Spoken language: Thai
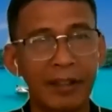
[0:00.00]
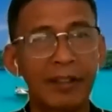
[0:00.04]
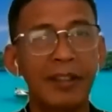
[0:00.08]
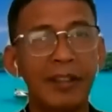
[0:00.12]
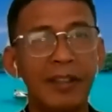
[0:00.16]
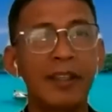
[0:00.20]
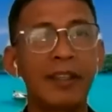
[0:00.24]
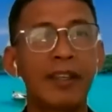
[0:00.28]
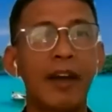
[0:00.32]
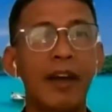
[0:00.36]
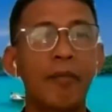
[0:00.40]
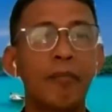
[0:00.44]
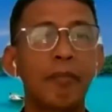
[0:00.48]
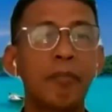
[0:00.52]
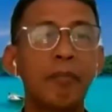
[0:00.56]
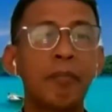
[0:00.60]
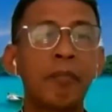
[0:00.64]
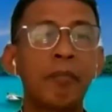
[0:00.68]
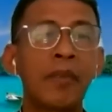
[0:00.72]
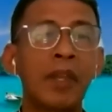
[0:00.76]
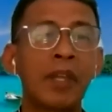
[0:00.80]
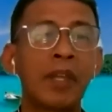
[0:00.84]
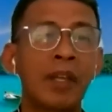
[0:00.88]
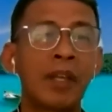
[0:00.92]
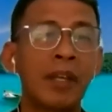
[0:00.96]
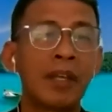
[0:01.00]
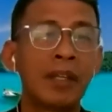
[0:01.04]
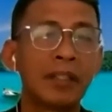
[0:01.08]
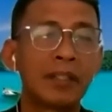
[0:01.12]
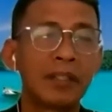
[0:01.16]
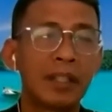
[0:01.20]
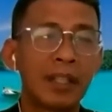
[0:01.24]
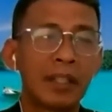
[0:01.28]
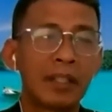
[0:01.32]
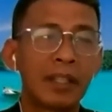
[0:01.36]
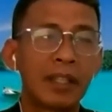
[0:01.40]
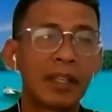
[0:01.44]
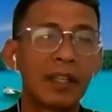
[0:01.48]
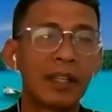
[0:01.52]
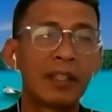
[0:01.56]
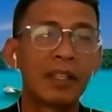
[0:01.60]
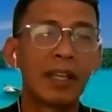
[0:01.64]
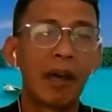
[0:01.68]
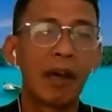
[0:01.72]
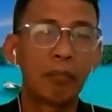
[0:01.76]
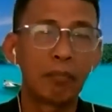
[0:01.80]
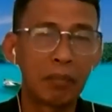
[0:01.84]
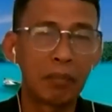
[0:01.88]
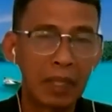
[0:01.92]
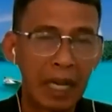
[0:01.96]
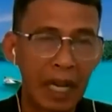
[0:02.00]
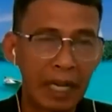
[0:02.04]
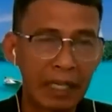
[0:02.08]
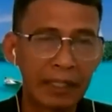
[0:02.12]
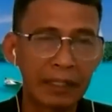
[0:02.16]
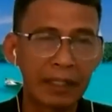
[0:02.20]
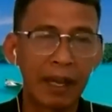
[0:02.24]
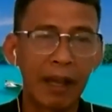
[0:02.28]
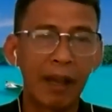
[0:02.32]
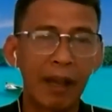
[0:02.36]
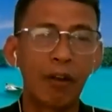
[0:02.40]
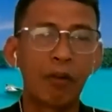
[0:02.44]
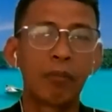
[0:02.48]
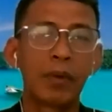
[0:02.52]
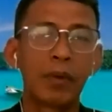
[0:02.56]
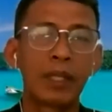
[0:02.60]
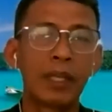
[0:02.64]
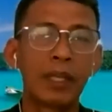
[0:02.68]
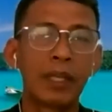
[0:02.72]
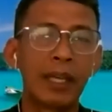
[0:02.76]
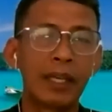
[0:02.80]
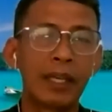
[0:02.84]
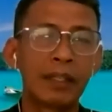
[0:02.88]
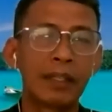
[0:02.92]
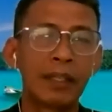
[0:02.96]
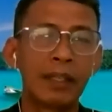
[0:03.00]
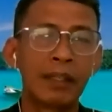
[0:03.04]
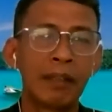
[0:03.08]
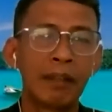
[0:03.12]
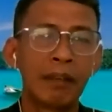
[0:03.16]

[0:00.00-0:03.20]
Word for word: ที่นำเศรษฐกิจนำเงินเข้าประเทศ